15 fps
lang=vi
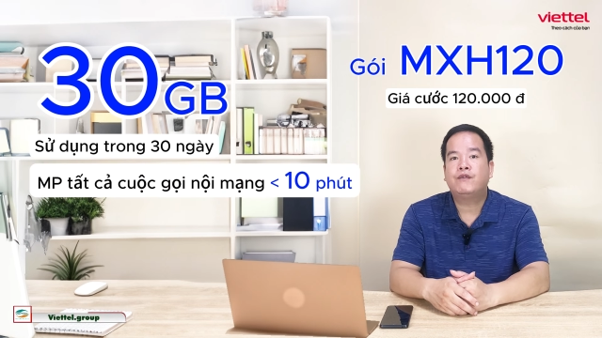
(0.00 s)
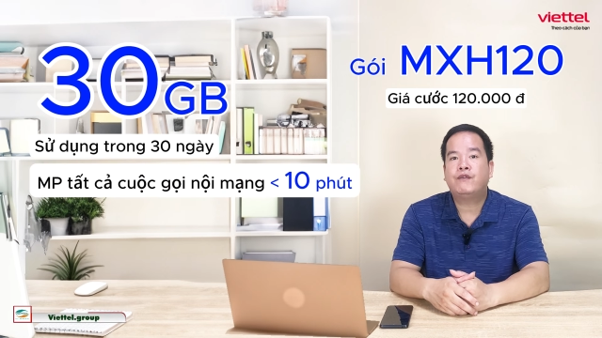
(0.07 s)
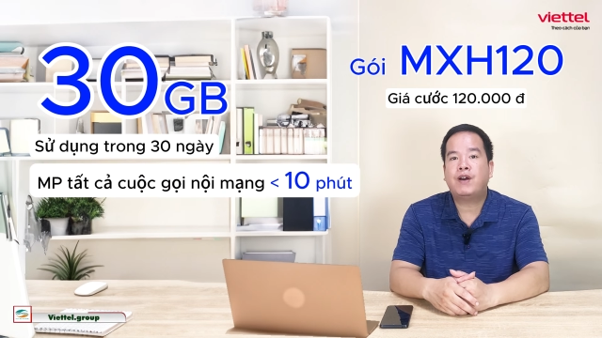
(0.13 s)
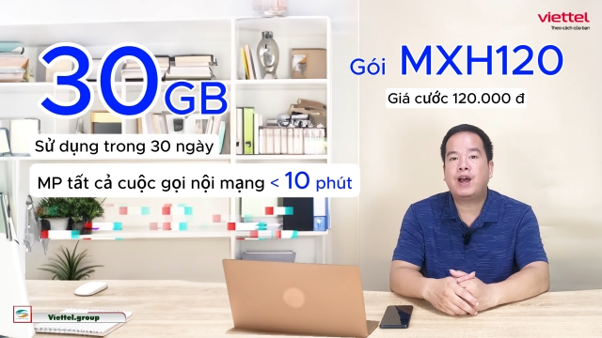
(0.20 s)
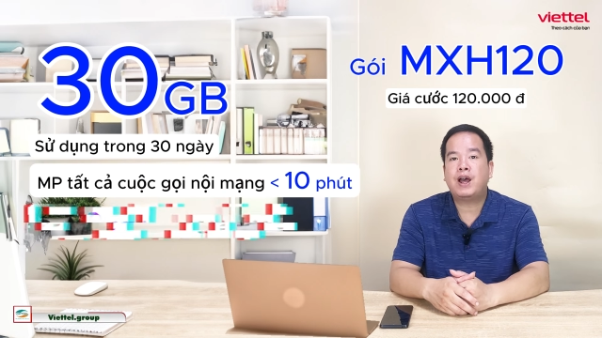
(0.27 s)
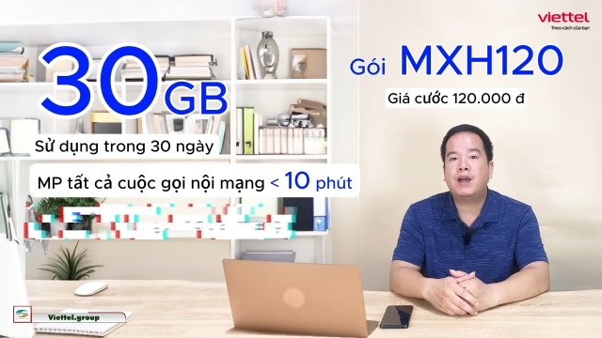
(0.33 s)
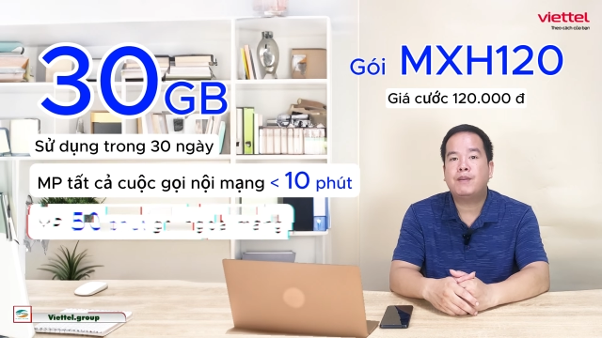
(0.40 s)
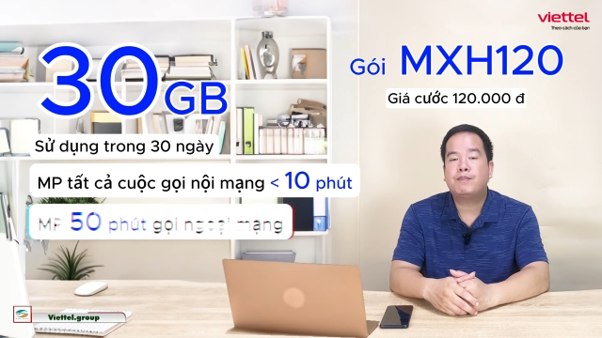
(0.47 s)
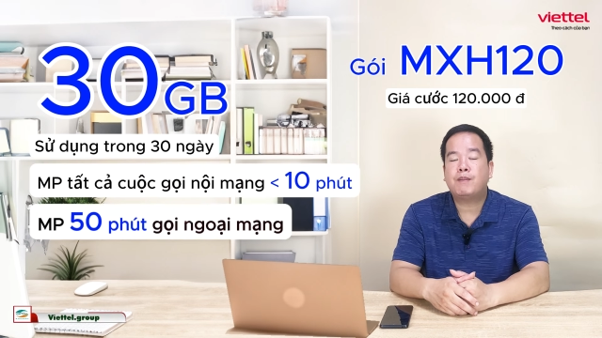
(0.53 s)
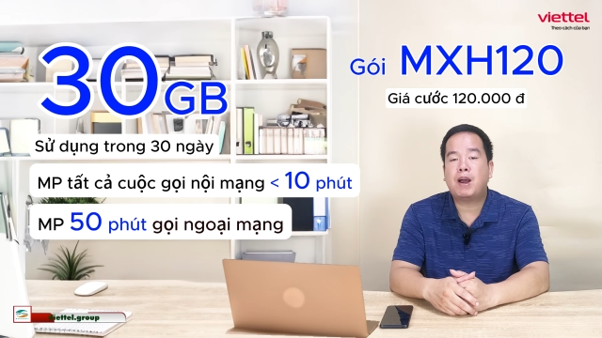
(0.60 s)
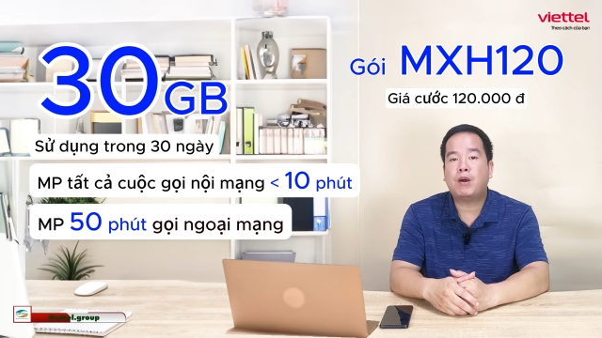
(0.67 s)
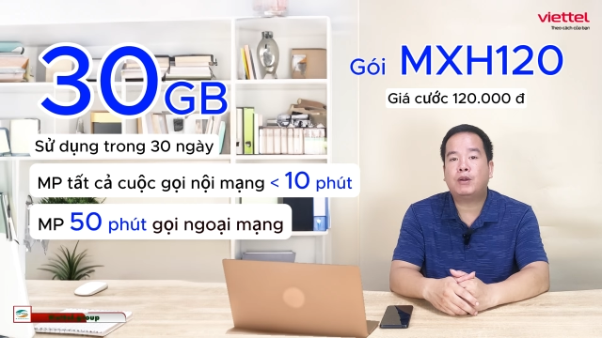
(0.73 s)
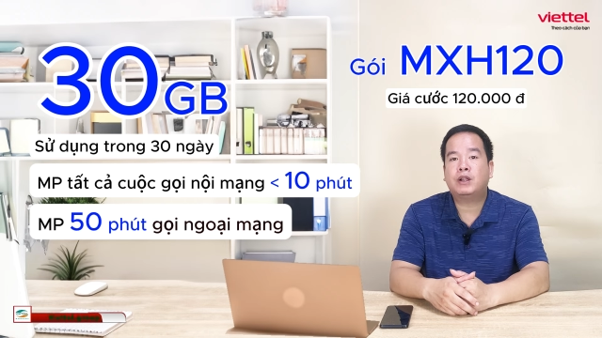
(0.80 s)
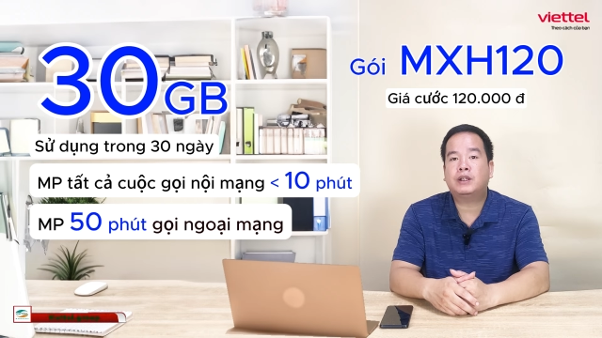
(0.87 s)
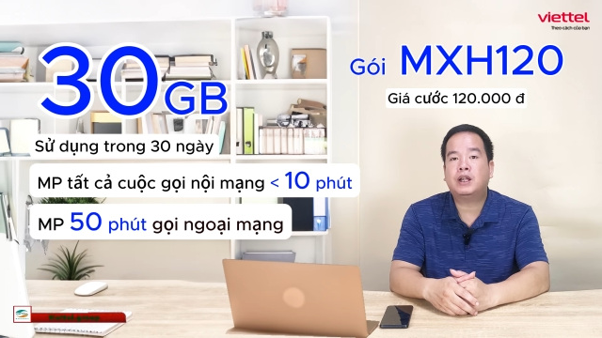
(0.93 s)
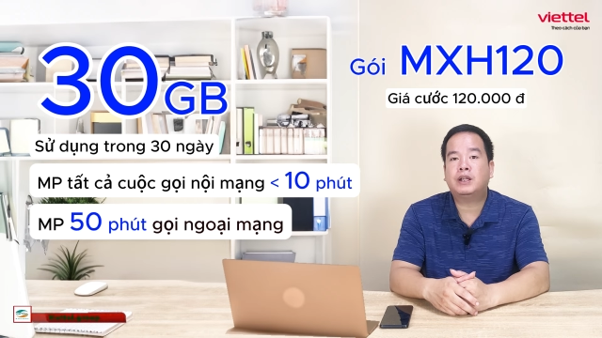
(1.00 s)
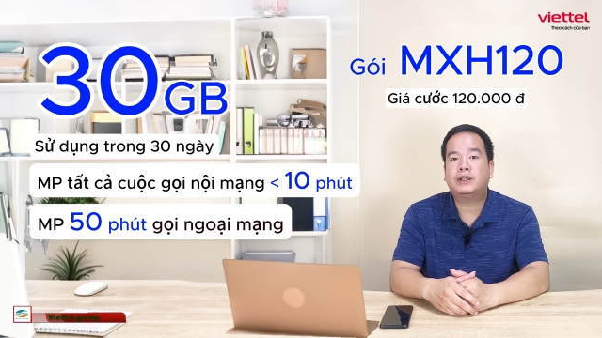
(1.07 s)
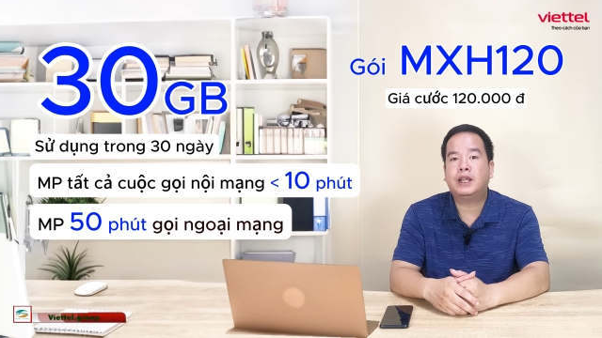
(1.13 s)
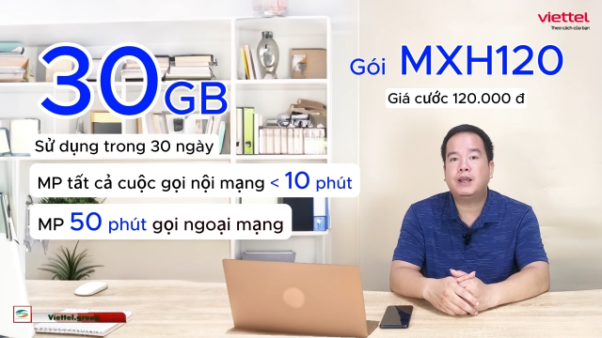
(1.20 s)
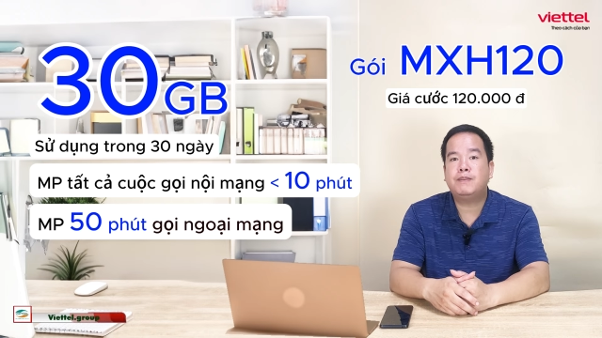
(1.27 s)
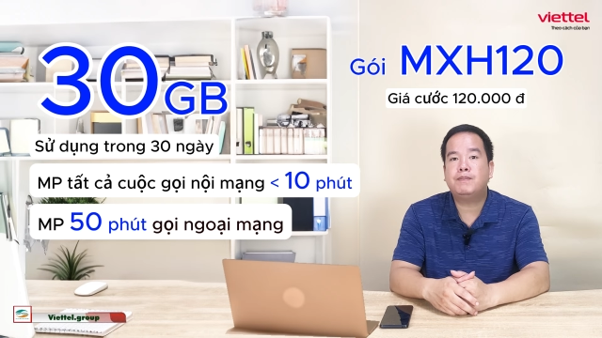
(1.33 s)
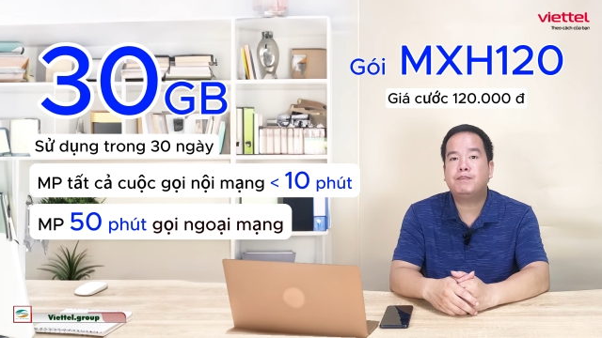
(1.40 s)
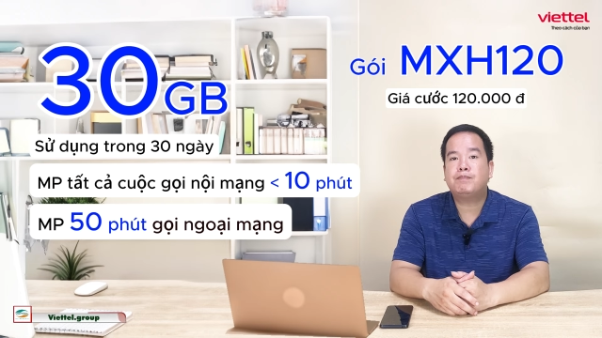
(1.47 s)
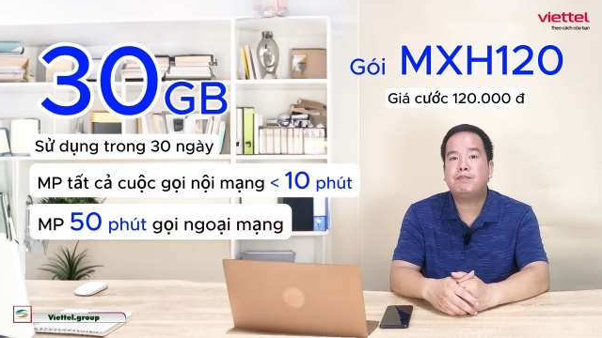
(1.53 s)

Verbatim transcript: và bạn còn được tặng thêm